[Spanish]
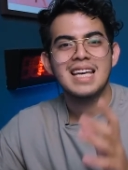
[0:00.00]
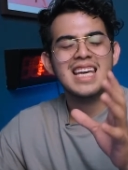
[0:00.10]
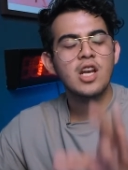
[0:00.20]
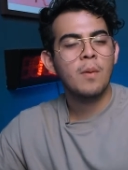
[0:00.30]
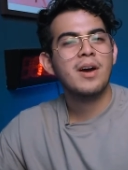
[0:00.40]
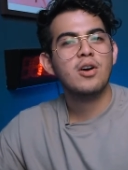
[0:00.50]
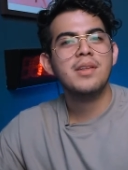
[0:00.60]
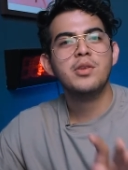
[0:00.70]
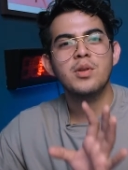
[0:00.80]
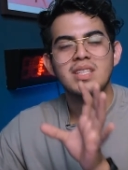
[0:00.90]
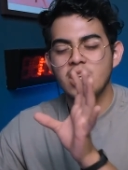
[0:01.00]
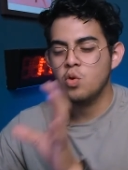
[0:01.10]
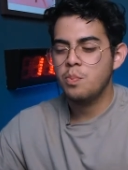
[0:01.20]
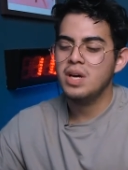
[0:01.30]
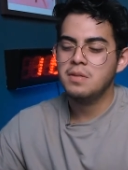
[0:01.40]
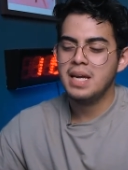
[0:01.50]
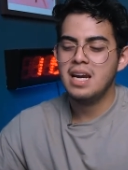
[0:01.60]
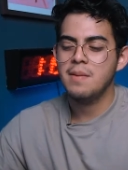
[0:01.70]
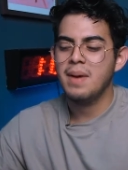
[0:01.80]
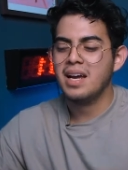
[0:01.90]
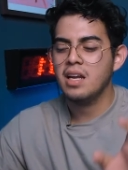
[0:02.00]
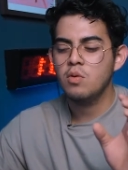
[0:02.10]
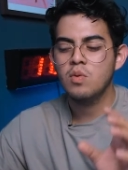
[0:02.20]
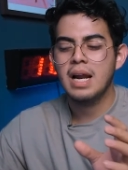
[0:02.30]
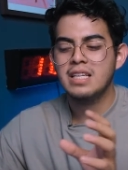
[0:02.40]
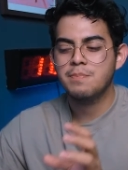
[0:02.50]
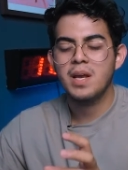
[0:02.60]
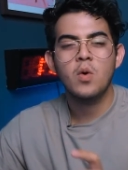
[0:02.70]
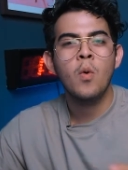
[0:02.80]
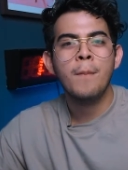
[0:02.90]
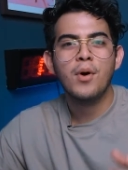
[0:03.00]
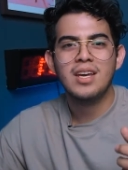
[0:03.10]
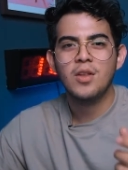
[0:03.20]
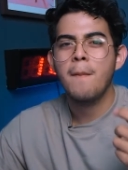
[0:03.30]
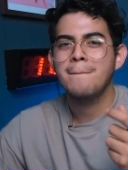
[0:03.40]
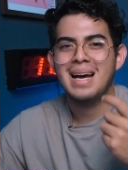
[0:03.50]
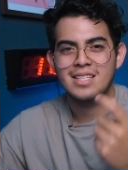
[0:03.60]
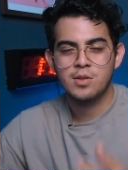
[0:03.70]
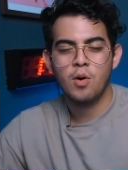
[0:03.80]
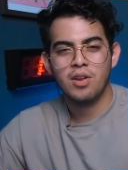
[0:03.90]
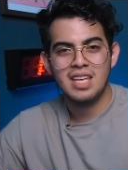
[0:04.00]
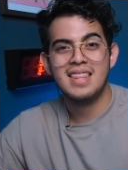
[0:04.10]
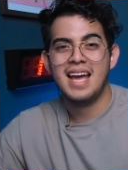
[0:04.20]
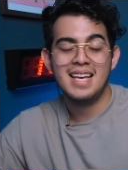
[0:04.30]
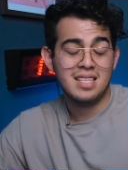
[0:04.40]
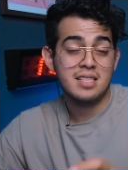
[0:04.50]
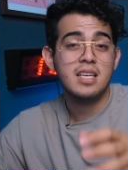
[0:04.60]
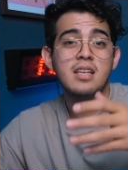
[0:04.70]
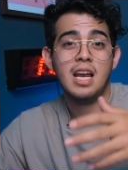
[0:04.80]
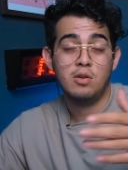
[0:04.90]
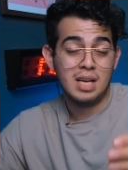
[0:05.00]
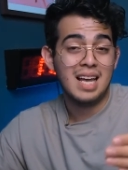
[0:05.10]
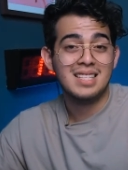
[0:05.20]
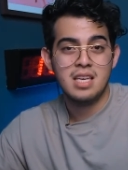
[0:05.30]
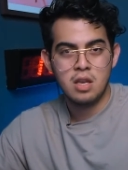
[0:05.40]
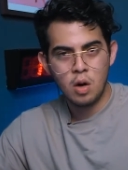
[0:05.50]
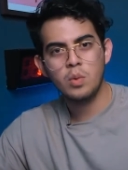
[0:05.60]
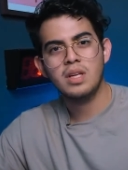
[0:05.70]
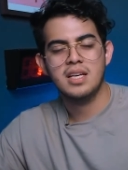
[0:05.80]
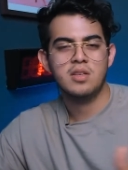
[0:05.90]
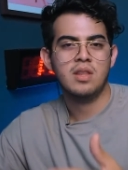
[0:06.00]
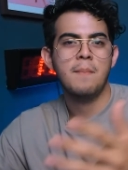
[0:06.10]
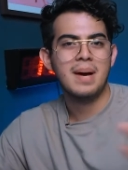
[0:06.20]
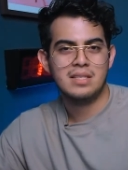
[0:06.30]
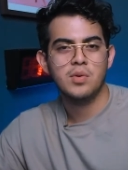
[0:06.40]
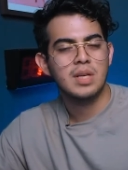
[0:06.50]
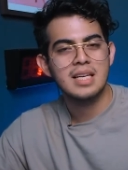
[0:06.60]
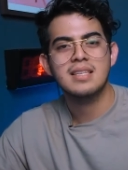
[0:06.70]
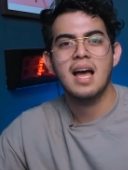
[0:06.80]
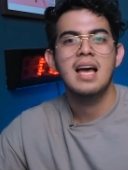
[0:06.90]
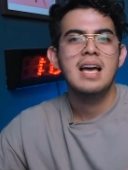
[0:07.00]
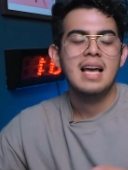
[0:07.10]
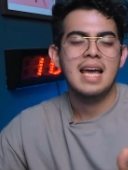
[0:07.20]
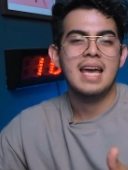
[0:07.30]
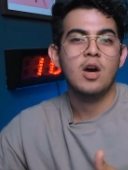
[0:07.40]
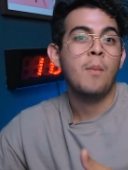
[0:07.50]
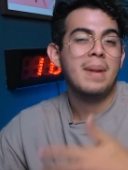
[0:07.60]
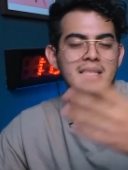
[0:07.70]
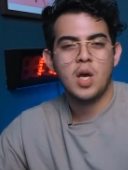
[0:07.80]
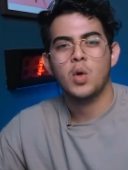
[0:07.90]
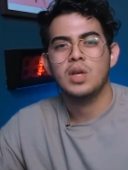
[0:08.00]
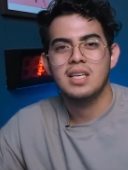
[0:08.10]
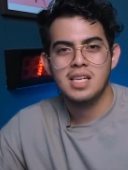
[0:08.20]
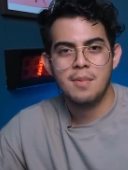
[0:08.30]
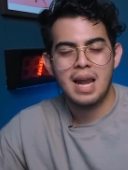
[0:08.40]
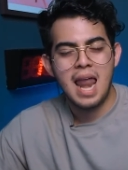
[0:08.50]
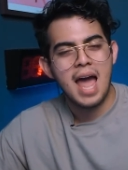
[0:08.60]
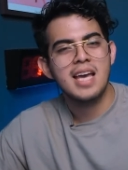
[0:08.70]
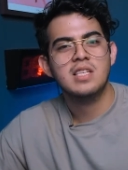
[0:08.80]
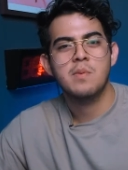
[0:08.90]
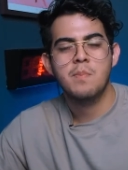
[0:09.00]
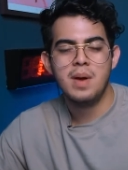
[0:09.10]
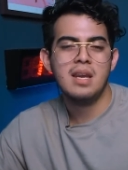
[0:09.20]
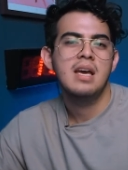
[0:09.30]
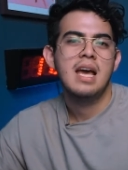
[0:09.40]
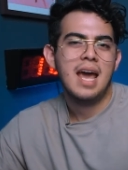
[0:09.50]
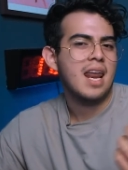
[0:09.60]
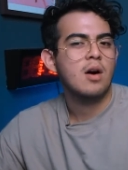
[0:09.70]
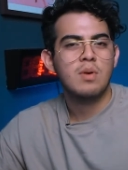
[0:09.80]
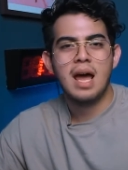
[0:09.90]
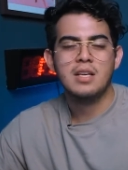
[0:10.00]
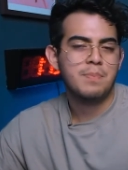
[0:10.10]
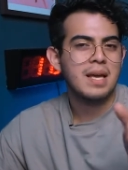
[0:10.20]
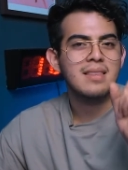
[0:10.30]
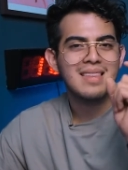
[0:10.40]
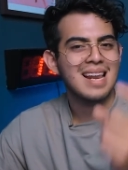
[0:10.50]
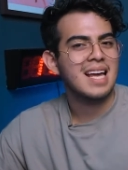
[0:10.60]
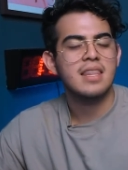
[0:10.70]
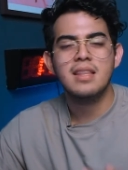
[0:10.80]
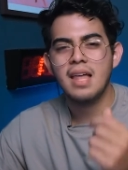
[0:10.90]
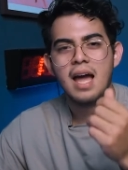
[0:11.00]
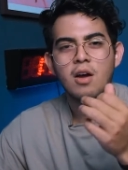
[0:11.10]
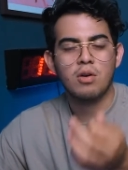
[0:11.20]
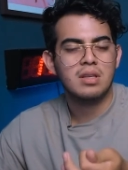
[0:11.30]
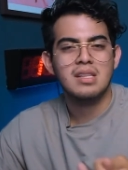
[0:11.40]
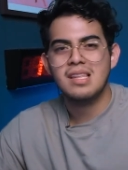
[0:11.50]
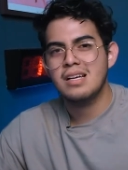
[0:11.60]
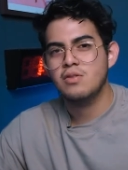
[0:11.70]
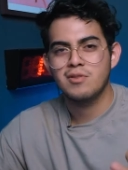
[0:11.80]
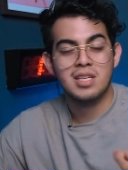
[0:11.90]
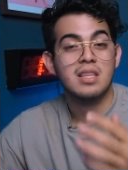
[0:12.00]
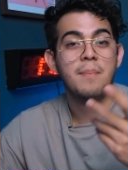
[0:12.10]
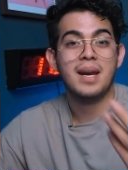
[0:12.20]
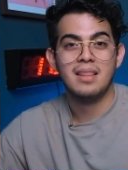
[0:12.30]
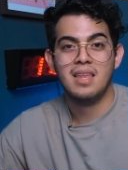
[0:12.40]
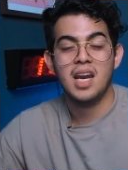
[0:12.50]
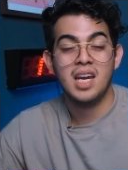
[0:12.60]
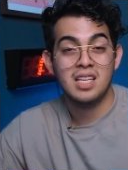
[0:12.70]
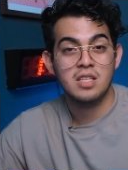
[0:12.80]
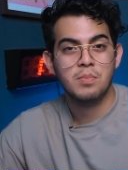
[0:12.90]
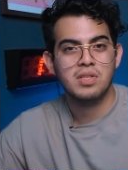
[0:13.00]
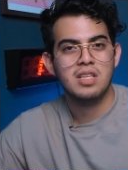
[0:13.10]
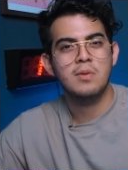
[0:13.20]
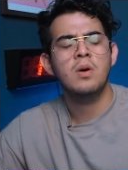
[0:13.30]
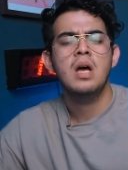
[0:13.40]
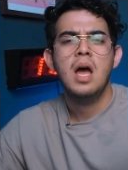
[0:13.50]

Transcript: Y lo mejor de todo es que tú puedes ver en la imagen una S Pen un poquito más gordita, es decir, en los Galaxy Note, que es donde más se utiliza eh, o más se utilizaba la S Pen, era una S Pen delgadita, cortita, suficiente para entrar en el dispositivo,